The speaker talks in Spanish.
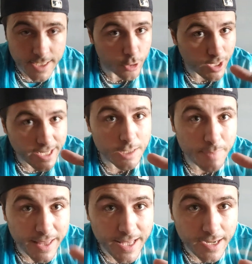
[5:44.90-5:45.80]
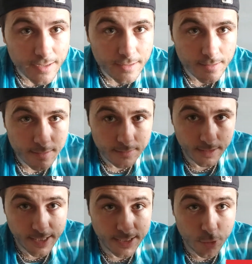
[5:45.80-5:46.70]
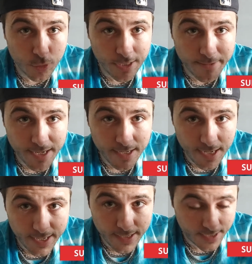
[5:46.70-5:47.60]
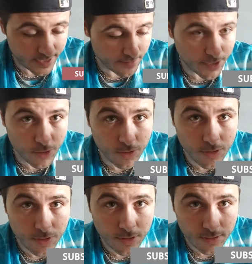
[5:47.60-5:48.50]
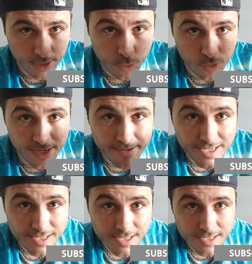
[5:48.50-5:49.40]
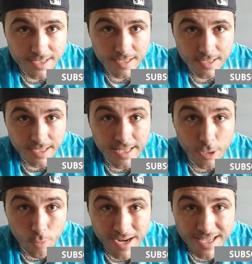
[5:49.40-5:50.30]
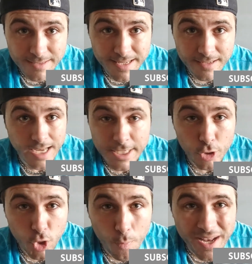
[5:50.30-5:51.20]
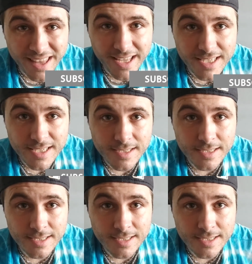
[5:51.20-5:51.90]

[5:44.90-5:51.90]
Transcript: que si no te quieres perder, tienes que suscribir. Aquí, abajo. te suscribes y te lo verás bien. Y así no te lo pierdes,